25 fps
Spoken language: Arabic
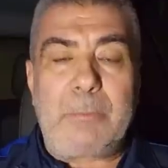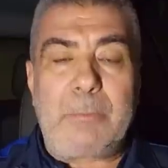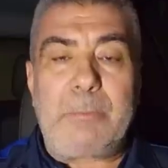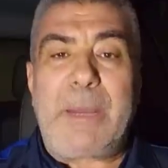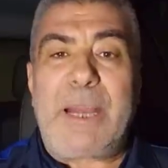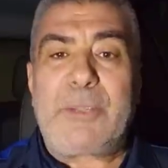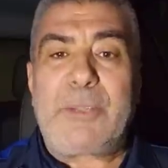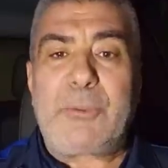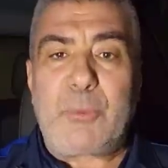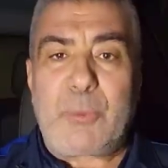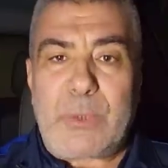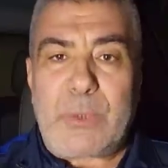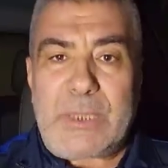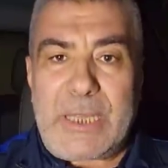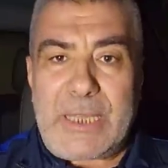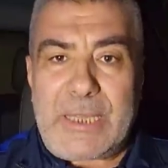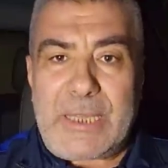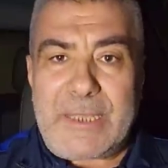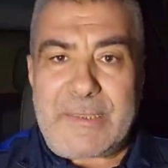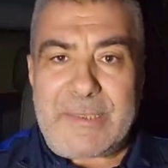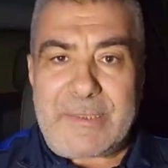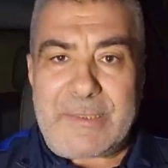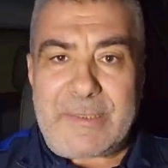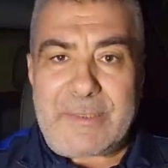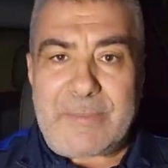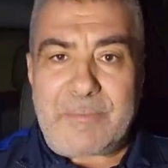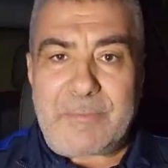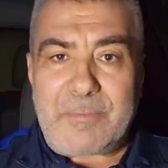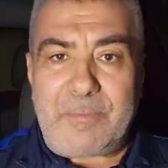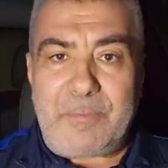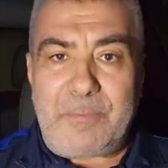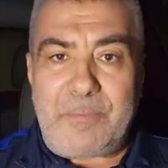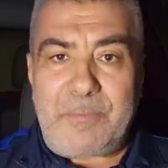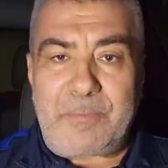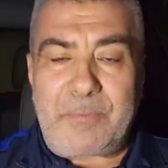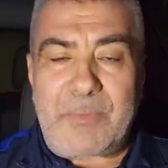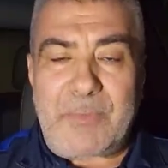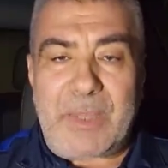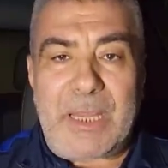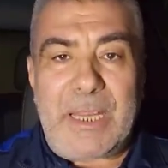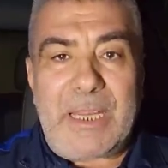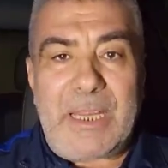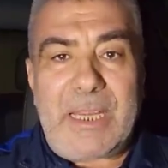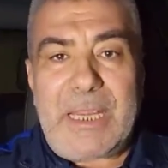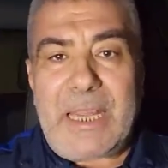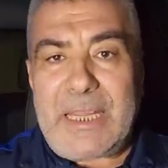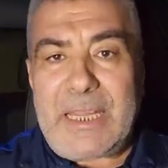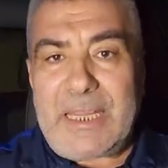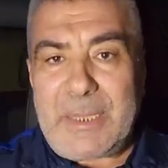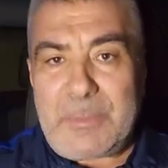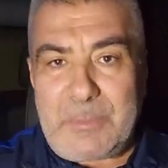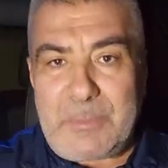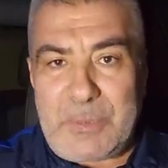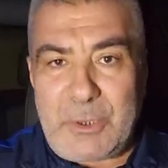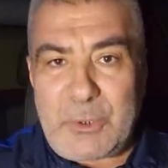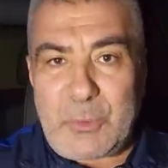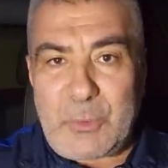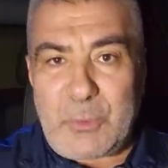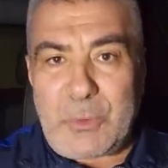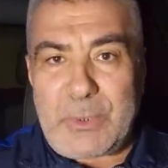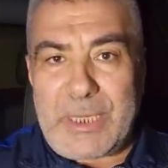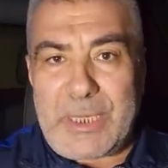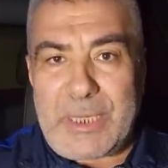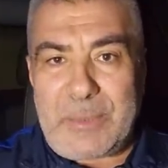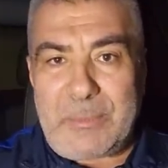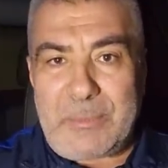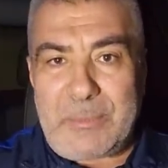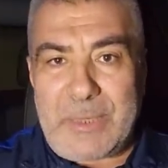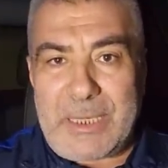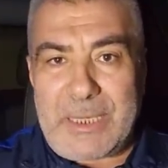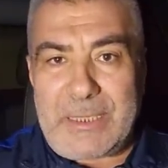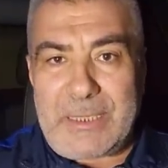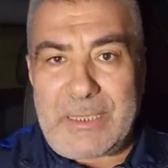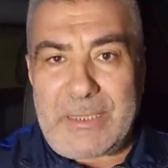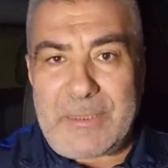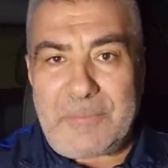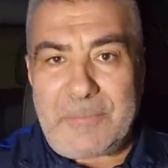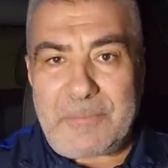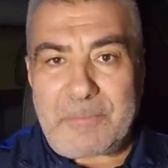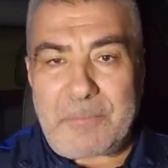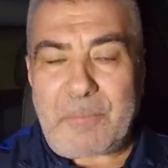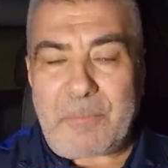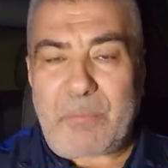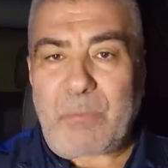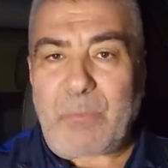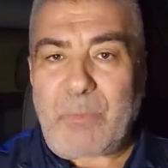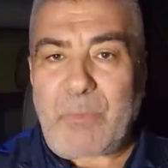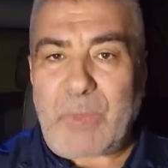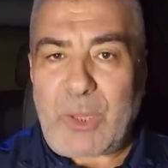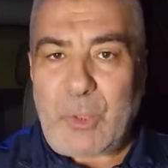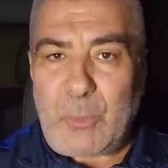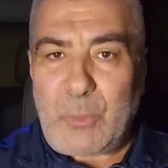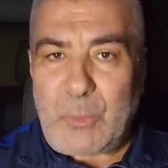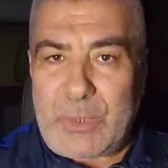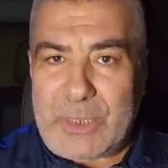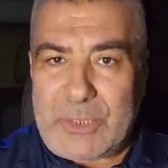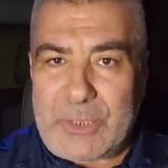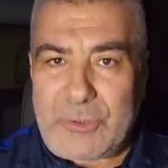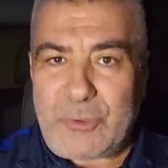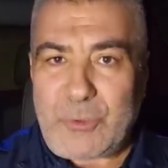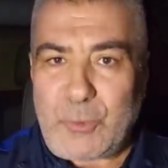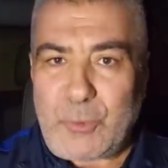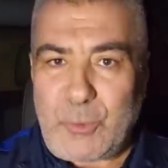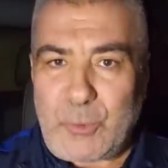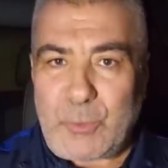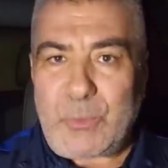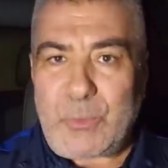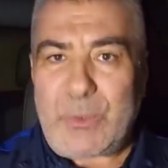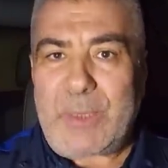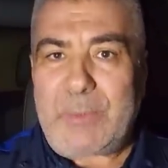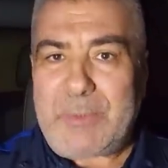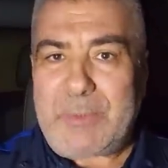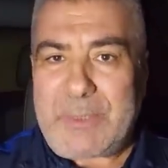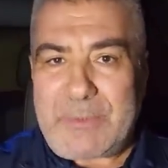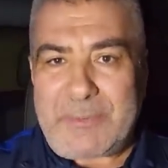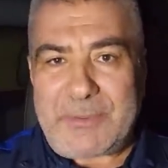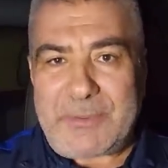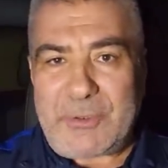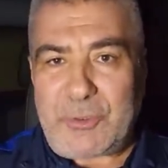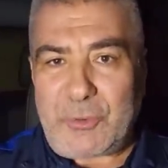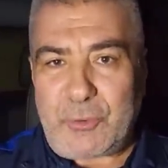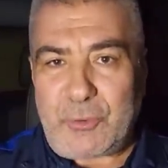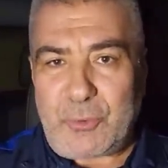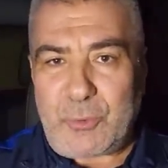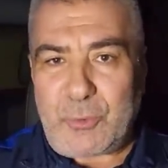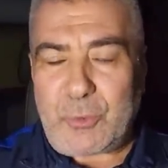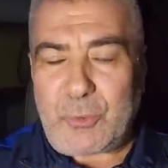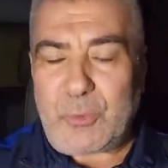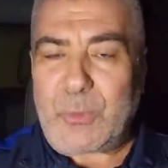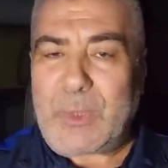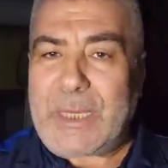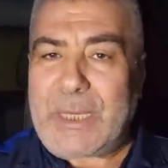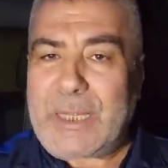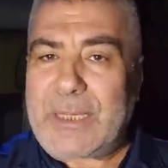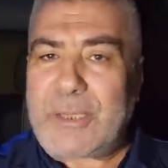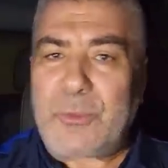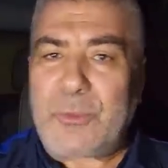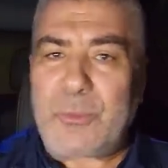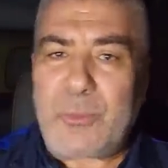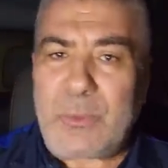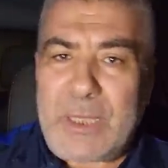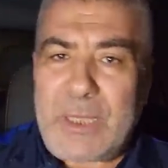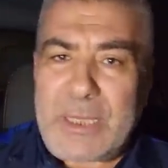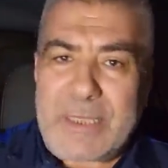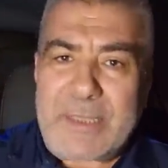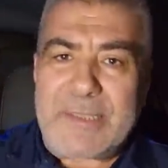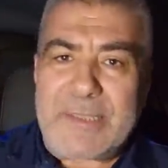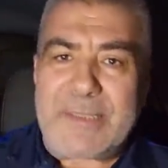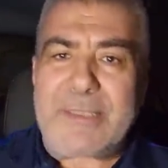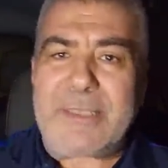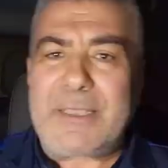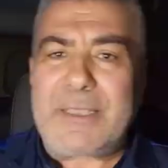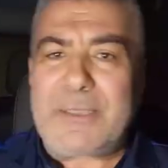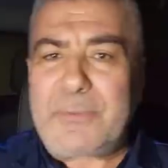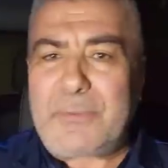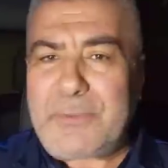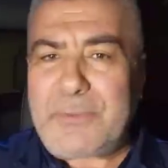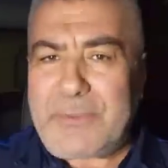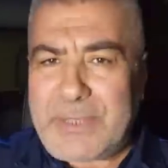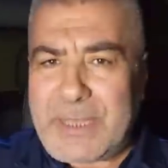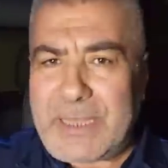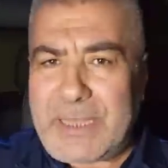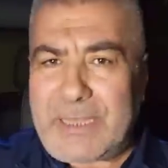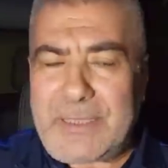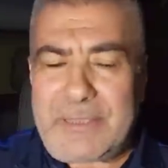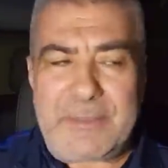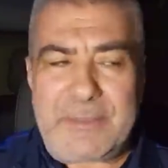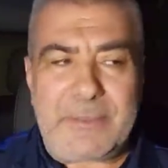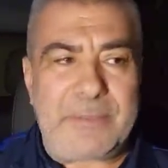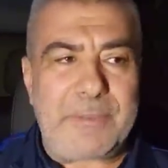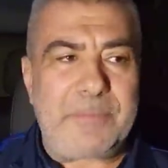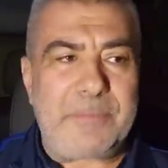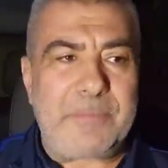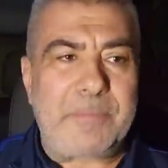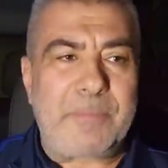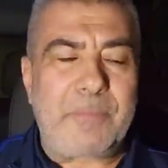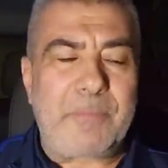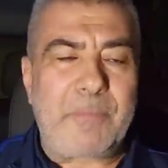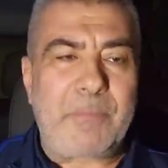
بعض الناس لا يملكون المال ويشعرون بنفس الشعور ولكن هناك صنف ثالث